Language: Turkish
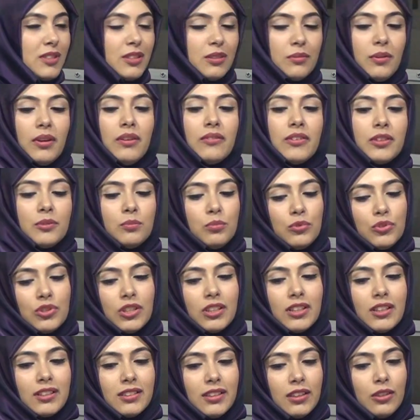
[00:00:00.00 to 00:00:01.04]
Evet, sana. evet
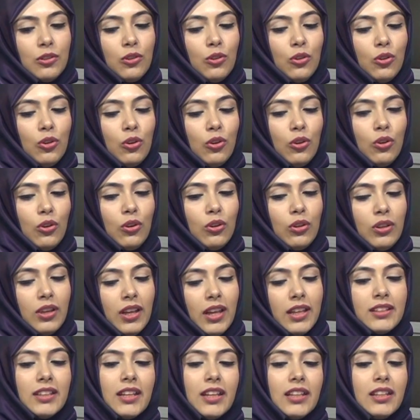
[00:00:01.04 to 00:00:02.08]
kolyelerimizi bu
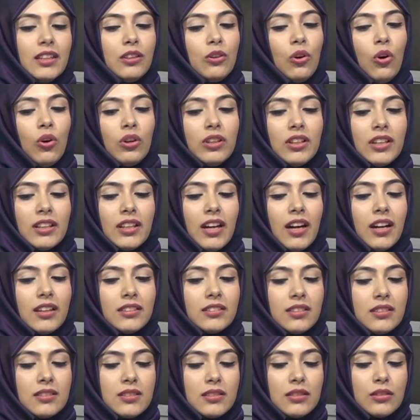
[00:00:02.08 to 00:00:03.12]
gördük. Hediyelik kolyeler
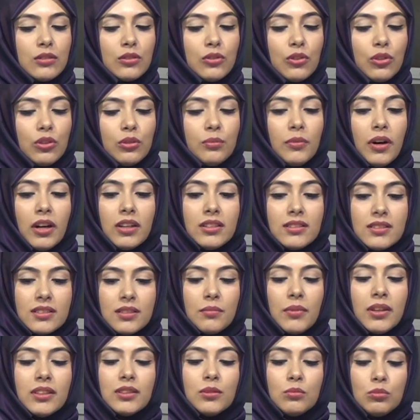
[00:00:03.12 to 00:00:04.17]
de hazırlıyorum. Aynı
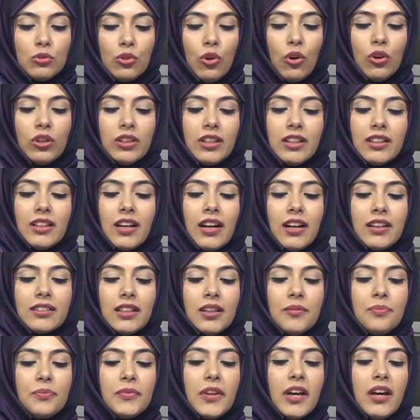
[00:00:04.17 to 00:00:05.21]
zamanda bu
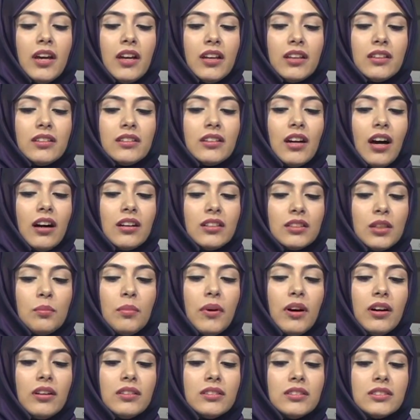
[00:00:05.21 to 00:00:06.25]
kolyelerden e,
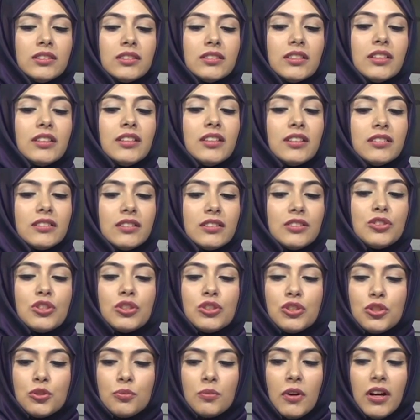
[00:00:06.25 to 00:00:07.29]
akrabalarına ya da
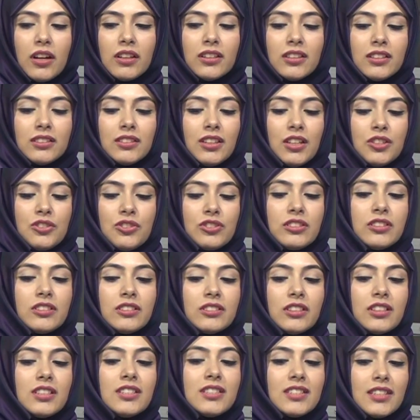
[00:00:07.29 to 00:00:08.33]
çalışma
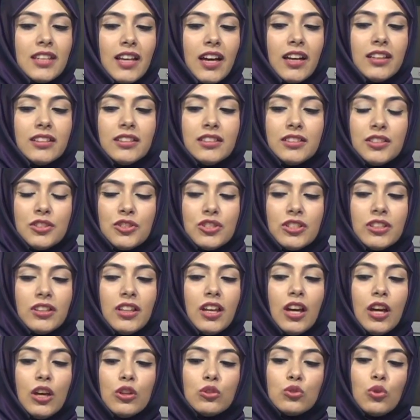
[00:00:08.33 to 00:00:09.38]
arkadaşlarına isteyenler
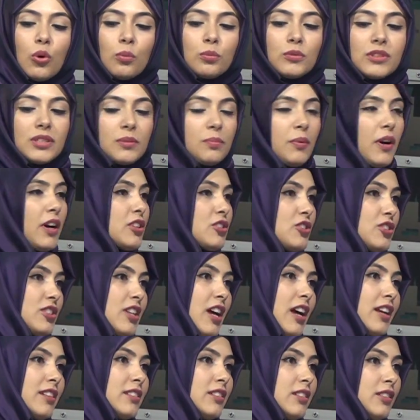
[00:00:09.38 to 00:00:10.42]
için toplu
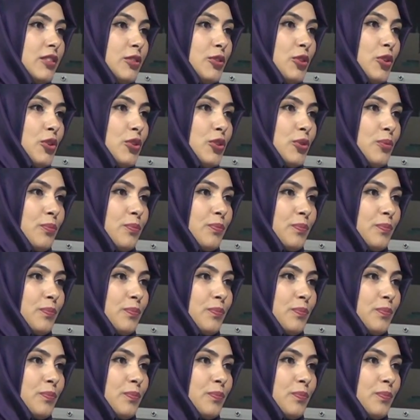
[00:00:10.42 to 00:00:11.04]
siparişler de alıyorum.